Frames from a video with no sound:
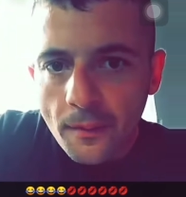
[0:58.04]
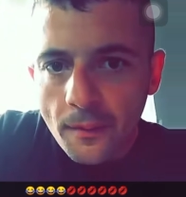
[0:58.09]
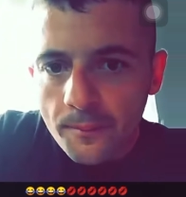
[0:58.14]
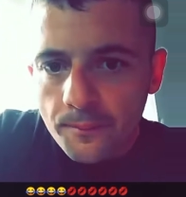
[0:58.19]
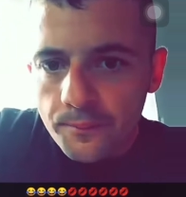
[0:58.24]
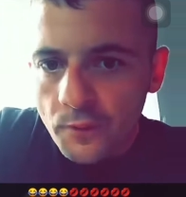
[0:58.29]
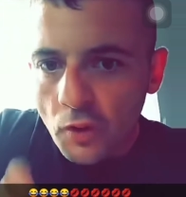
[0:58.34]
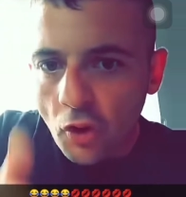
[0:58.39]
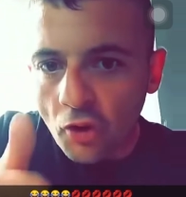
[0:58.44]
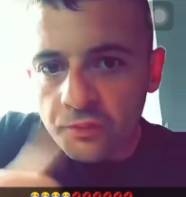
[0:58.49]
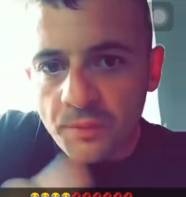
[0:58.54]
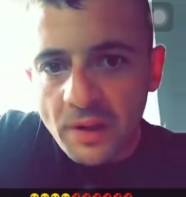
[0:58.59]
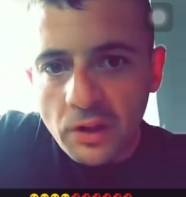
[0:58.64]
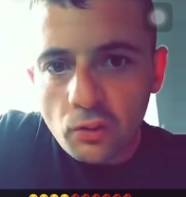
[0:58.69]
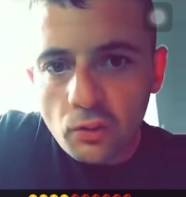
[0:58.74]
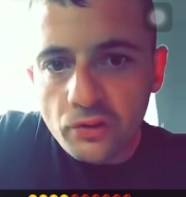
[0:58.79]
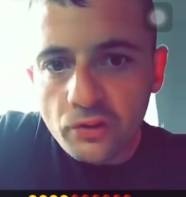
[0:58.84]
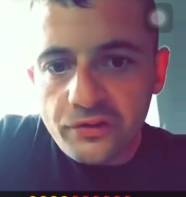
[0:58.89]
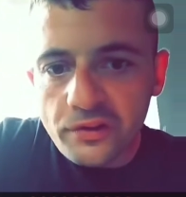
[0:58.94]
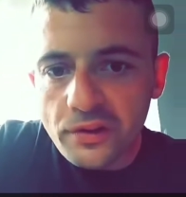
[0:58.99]
Quand je mets le
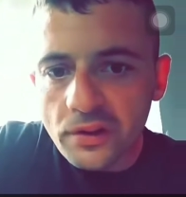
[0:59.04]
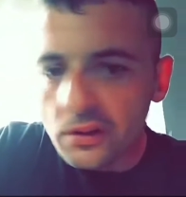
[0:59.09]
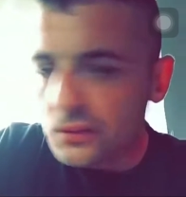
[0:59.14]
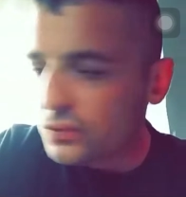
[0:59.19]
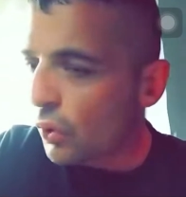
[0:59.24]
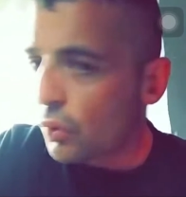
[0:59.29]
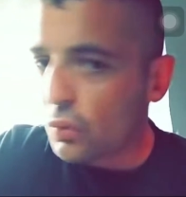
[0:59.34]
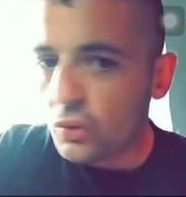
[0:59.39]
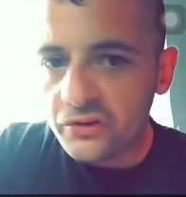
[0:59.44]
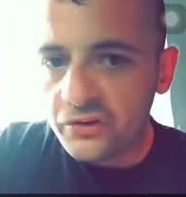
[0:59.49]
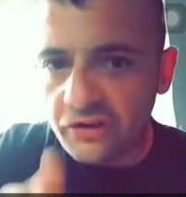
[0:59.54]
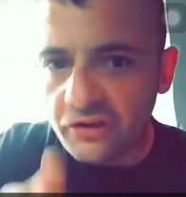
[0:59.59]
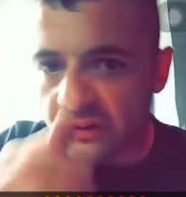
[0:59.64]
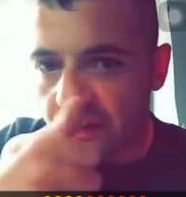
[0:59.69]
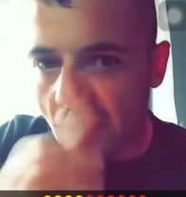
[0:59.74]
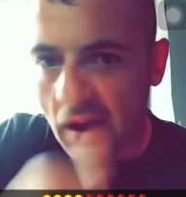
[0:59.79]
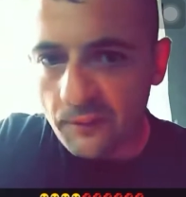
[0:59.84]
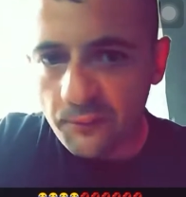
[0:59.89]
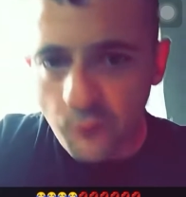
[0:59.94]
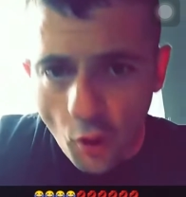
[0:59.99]
Gucci, ton Gucci, c'est
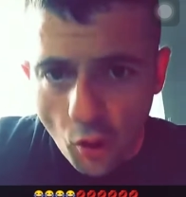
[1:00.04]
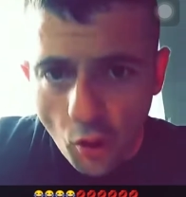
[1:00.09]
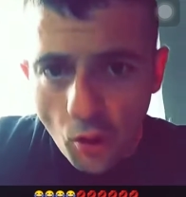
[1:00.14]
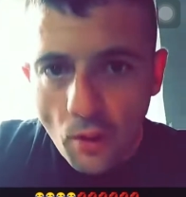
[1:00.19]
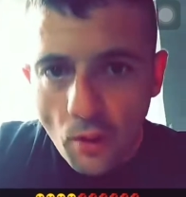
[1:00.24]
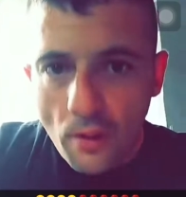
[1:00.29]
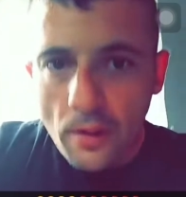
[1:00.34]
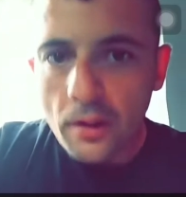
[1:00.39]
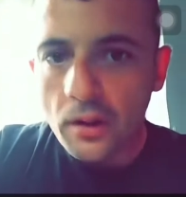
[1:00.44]
un faux.